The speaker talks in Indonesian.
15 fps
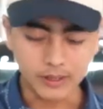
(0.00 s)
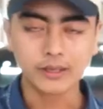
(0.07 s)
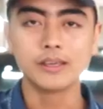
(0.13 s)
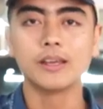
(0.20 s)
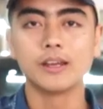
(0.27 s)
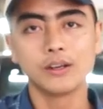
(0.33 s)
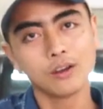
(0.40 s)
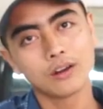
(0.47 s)

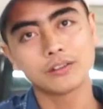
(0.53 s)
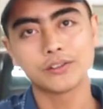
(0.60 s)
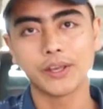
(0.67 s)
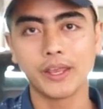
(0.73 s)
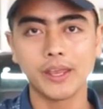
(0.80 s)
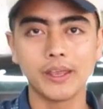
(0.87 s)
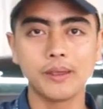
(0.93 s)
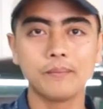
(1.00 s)
bagian door
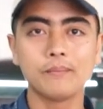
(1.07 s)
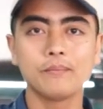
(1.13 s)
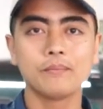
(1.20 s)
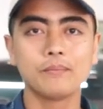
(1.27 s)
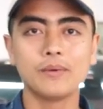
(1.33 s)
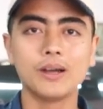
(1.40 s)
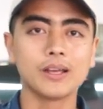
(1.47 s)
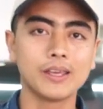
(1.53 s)
trim,
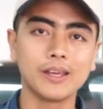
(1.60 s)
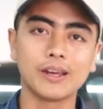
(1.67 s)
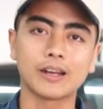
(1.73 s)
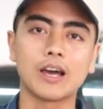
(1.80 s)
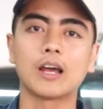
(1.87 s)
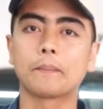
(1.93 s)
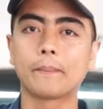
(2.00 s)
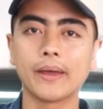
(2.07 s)
bagian
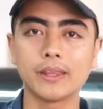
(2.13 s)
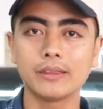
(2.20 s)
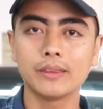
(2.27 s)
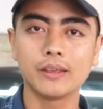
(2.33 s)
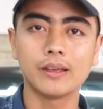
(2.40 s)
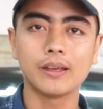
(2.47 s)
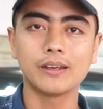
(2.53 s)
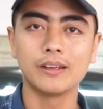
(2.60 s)

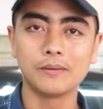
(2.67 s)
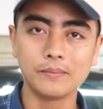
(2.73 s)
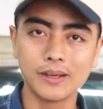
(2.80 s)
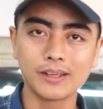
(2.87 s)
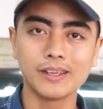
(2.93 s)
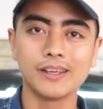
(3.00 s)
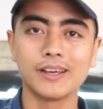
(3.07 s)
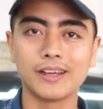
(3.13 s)
karpetnya, dan
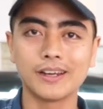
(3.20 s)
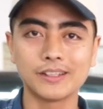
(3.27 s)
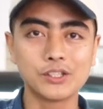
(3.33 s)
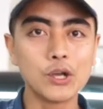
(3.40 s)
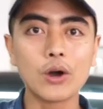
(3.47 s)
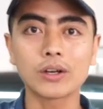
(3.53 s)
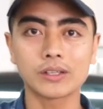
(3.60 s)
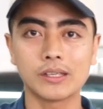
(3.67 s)
bagian
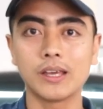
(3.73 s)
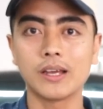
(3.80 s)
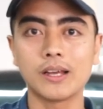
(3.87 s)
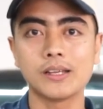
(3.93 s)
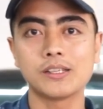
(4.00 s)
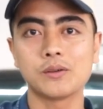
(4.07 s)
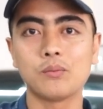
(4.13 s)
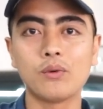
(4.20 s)

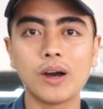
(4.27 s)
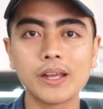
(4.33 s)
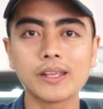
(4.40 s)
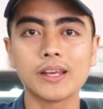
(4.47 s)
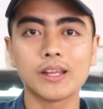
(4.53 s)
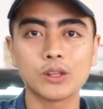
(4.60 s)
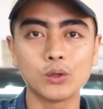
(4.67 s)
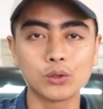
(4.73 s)
joknya,
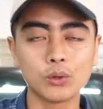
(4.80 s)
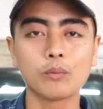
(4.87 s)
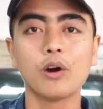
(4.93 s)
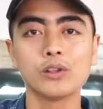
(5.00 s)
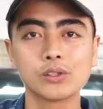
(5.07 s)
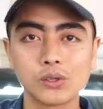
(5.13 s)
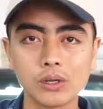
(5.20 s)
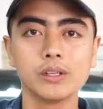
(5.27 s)
semuanya, tutup
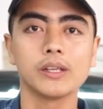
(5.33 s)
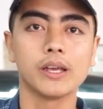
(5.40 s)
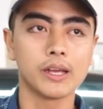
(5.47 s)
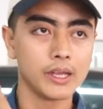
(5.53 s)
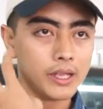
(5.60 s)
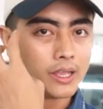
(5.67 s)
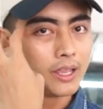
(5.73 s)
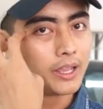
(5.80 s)
konsolnya
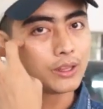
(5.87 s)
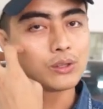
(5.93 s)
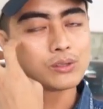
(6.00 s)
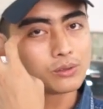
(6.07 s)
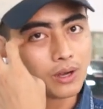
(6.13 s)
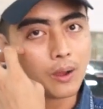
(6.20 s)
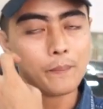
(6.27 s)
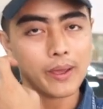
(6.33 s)
itu
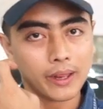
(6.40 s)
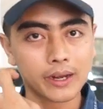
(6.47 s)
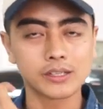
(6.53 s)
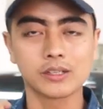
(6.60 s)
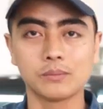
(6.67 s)
sudah beres